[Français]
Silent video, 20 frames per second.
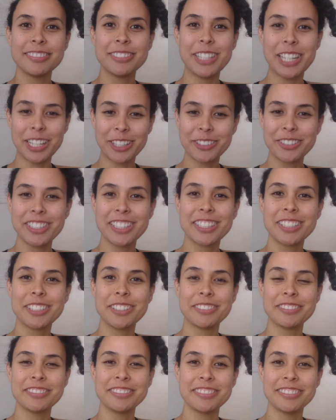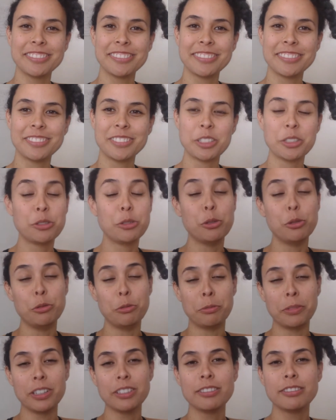de la connexion, de
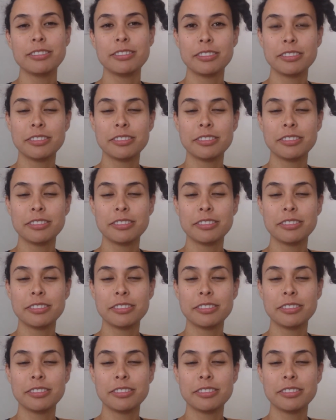l'humain